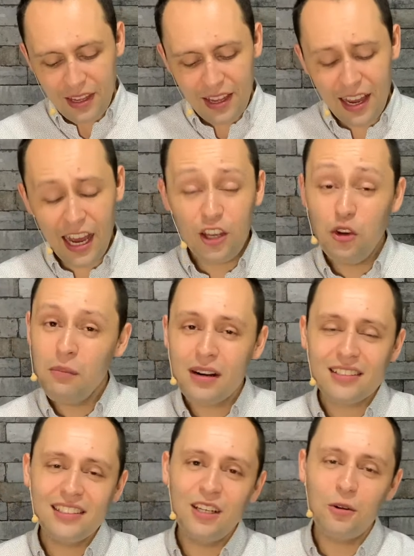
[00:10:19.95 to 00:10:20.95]
Hay un
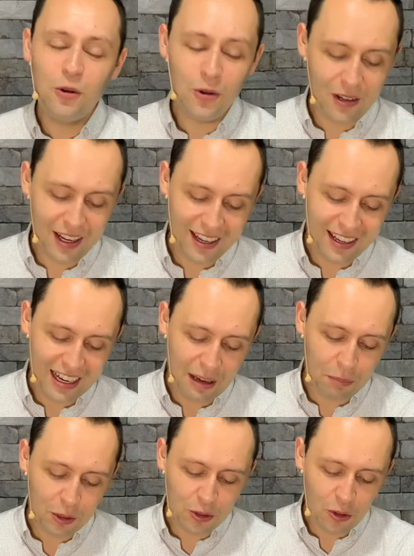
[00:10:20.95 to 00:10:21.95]
versículo que el
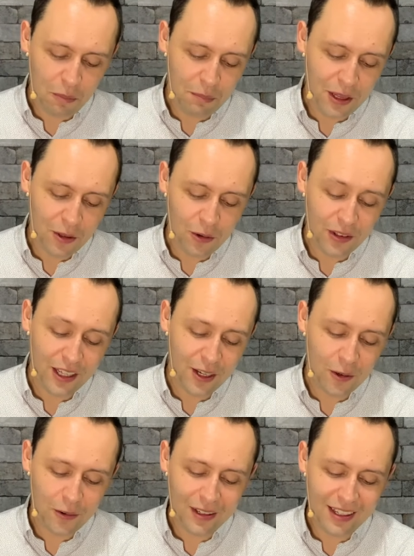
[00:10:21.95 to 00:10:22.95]
apóstol Pedro
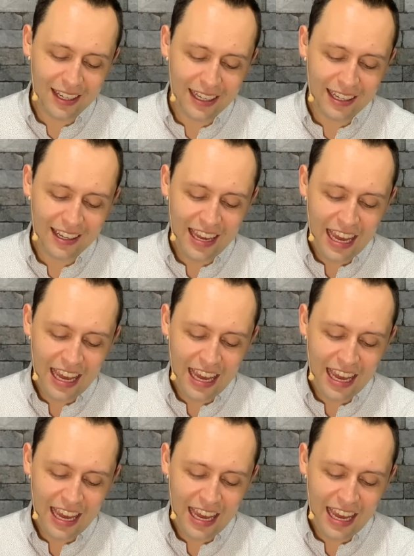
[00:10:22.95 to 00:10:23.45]
dijo y que